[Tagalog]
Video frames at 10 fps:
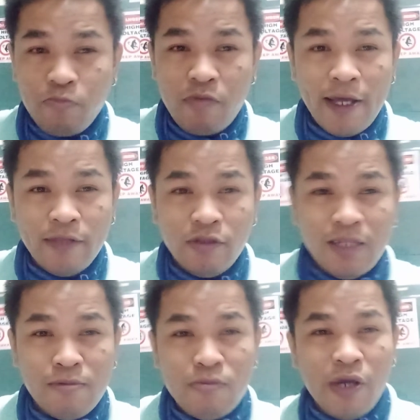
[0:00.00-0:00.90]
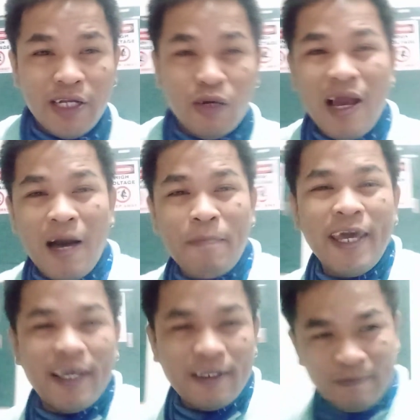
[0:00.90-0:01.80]
Mga hindi nabubuhay ng walang
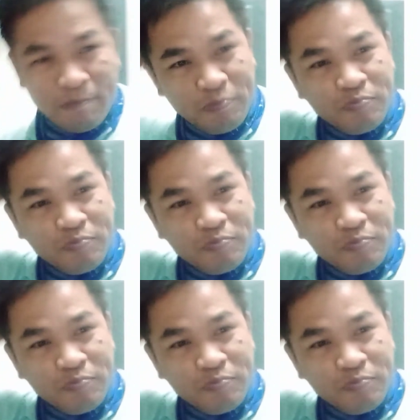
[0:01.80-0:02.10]
kape.